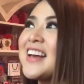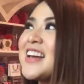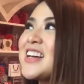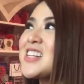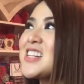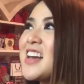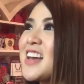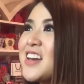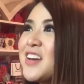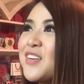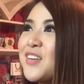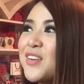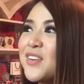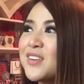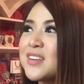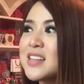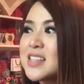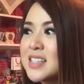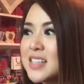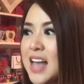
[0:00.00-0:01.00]
Siya
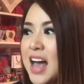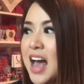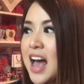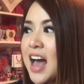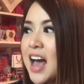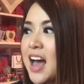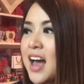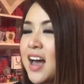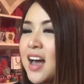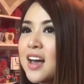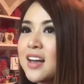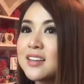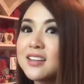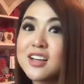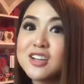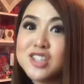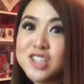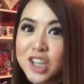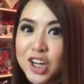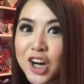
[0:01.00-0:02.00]
yung sa
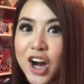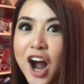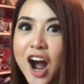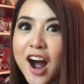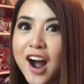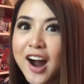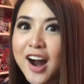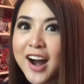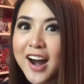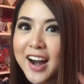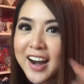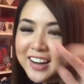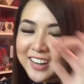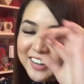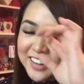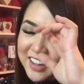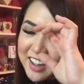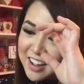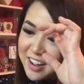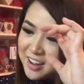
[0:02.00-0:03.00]
Touch Your Heart.
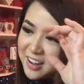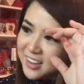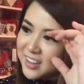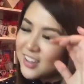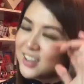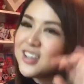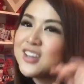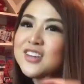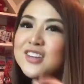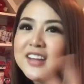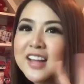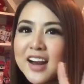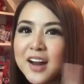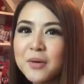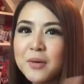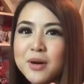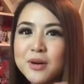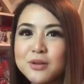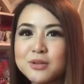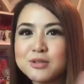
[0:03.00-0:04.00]
Uh, yun, yun yung
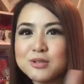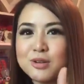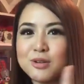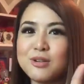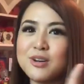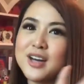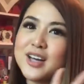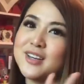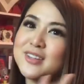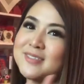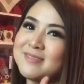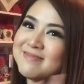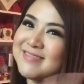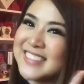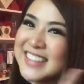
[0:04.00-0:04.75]
dalawang gusto ko ngayon.